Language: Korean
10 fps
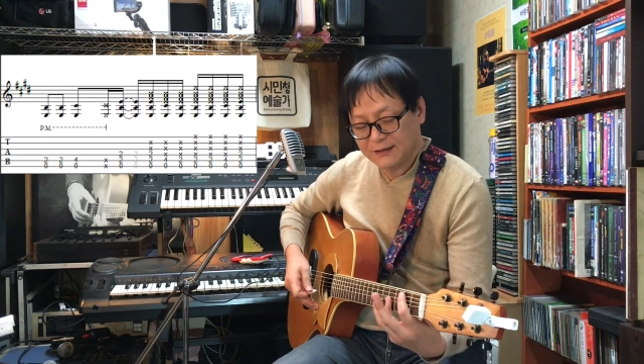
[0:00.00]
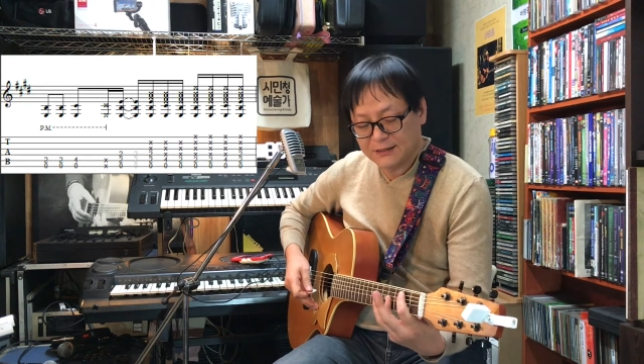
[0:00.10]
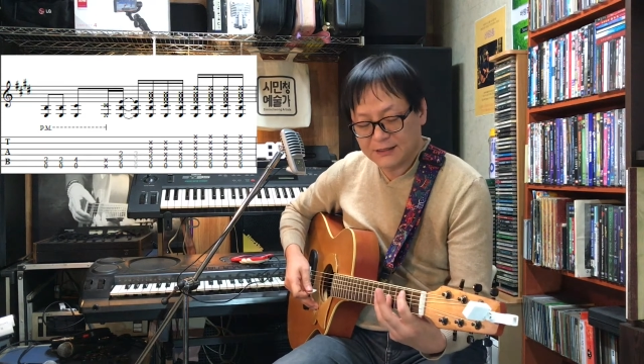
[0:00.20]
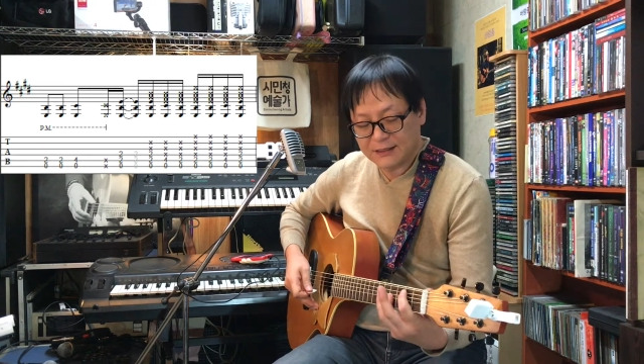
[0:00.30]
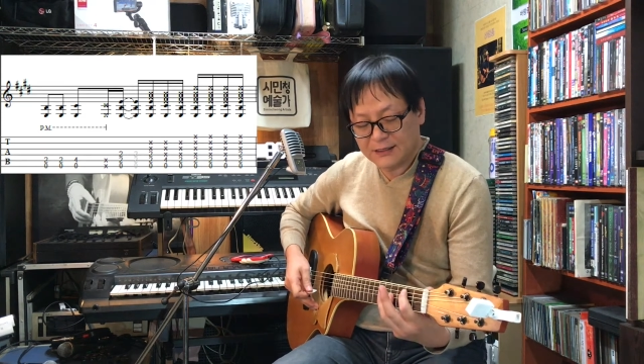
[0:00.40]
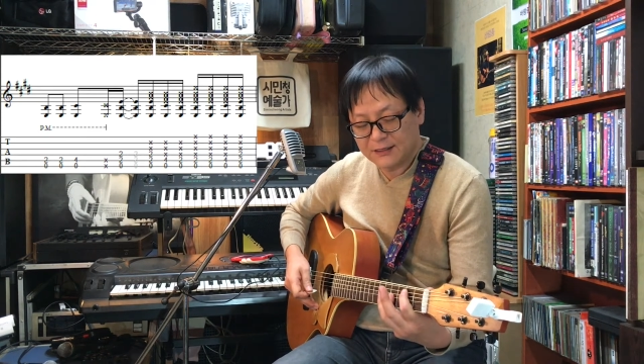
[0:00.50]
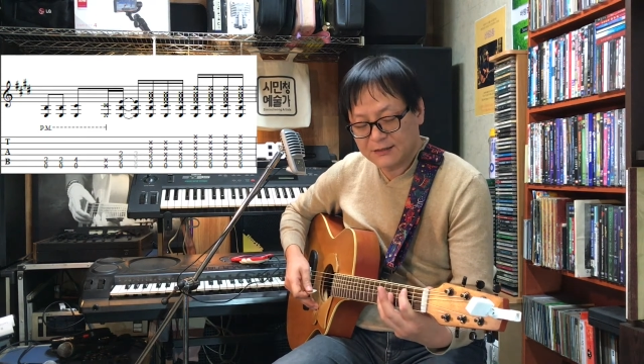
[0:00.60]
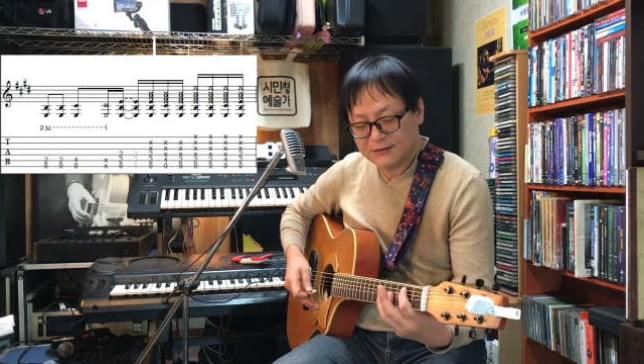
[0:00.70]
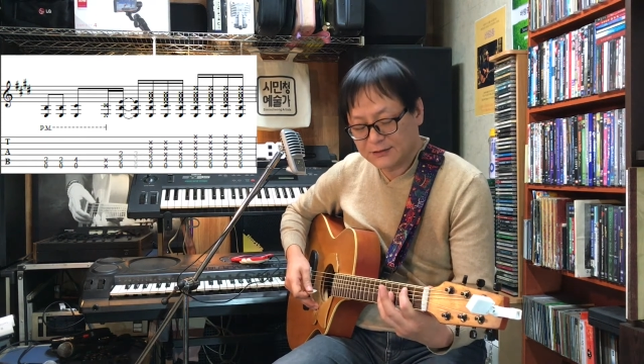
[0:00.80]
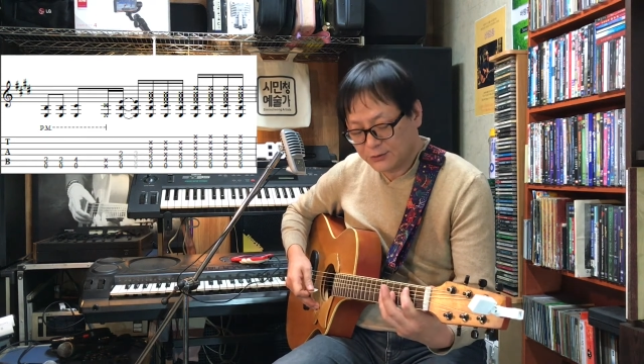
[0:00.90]
예,
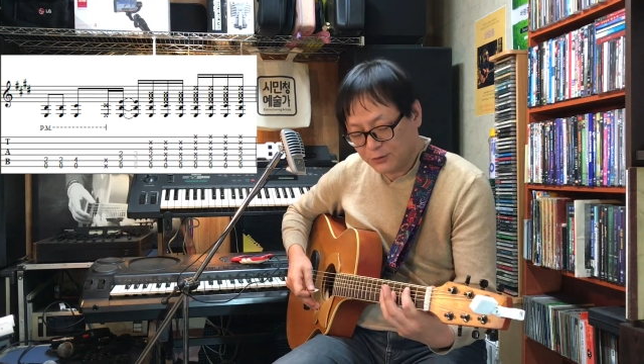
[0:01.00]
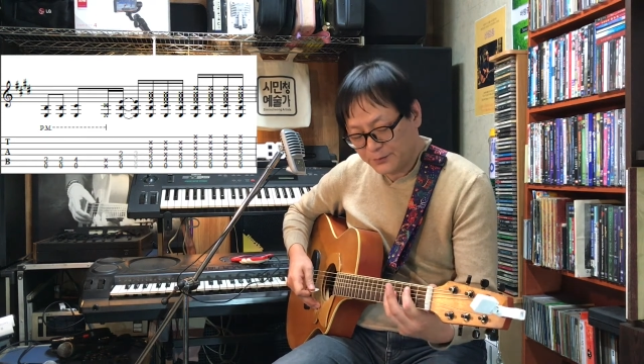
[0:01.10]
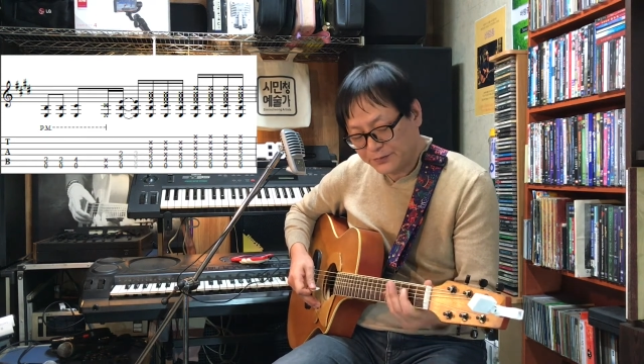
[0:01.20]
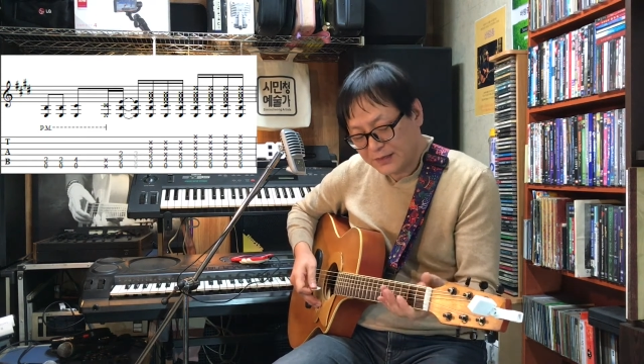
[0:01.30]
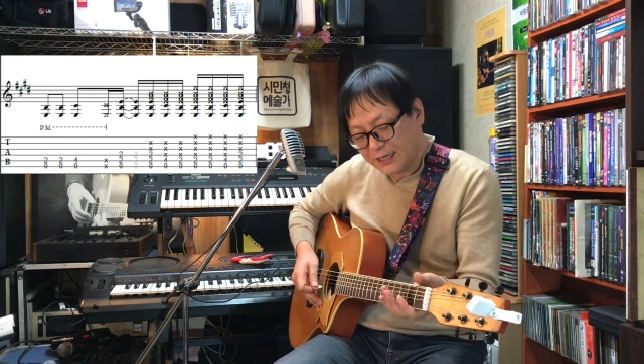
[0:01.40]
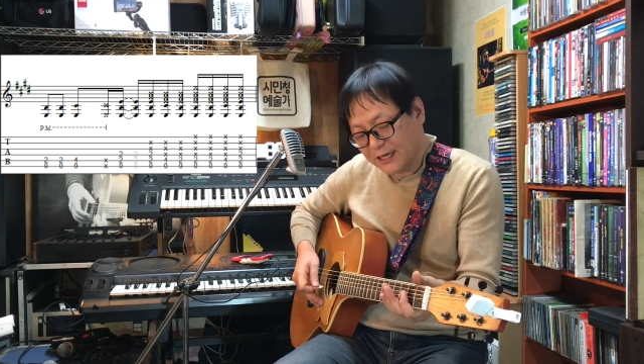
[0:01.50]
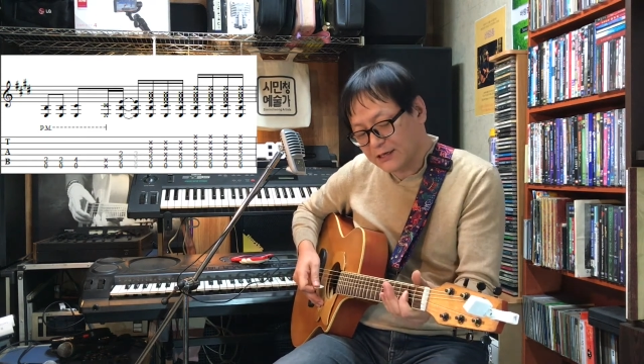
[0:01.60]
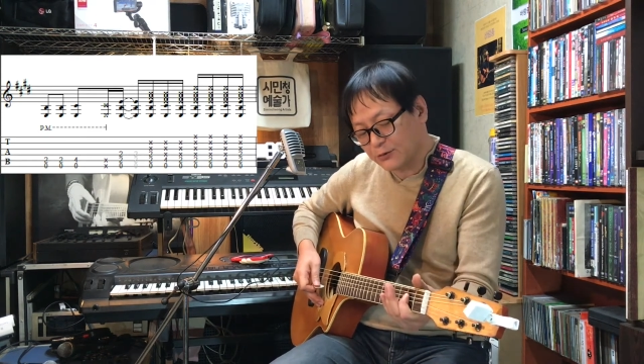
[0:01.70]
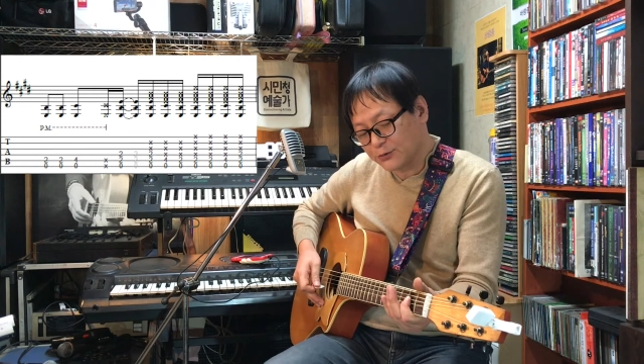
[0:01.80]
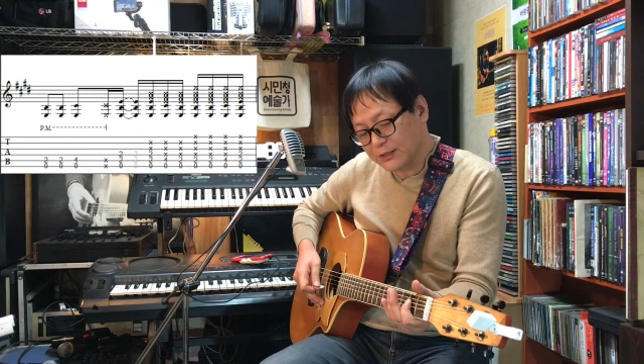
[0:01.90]
그리고
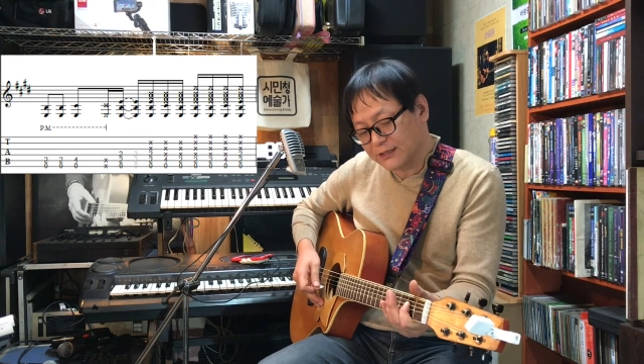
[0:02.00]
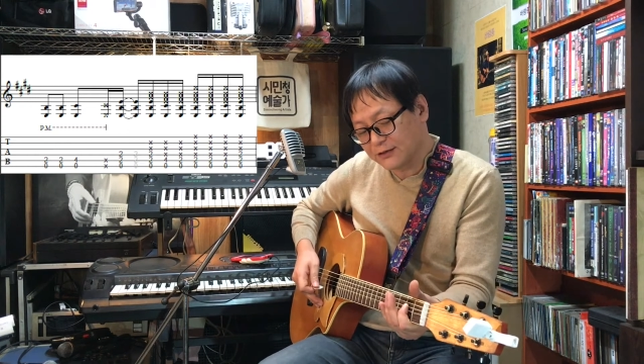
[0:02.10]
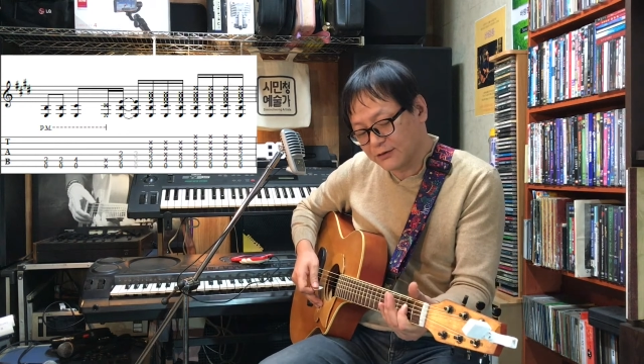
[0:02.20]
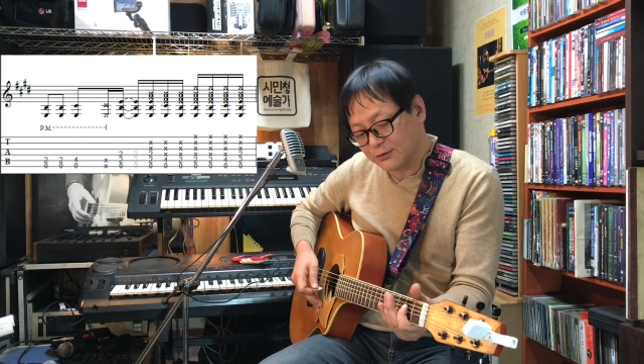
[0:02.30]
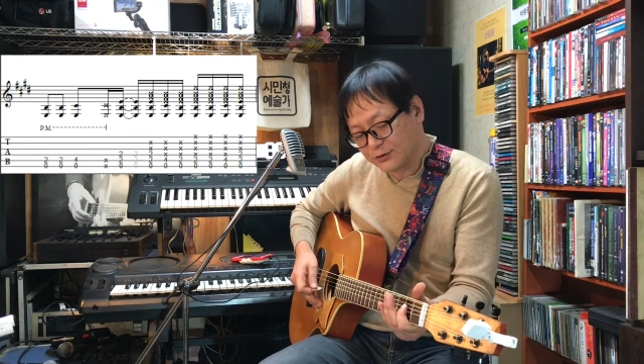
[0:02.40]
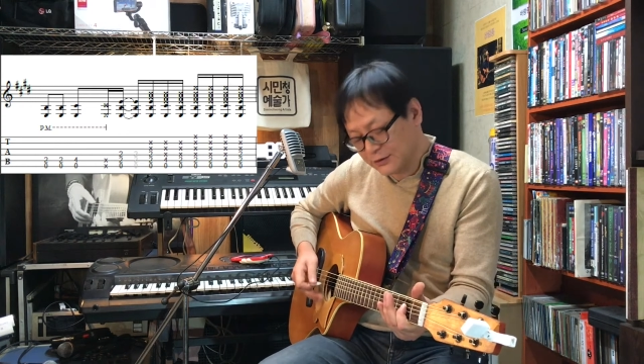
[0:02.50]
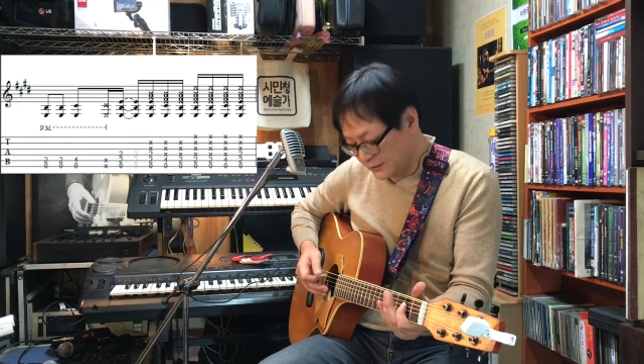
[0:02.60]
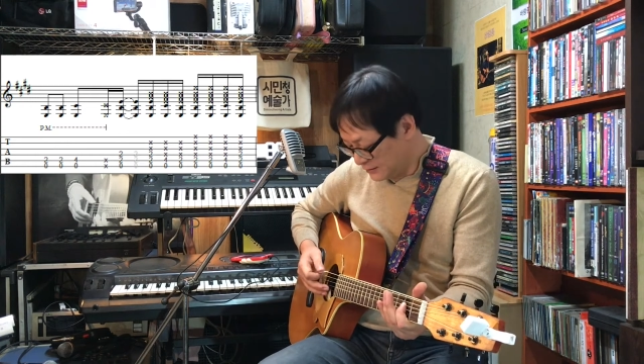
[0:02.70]
A 코드 같은 경우는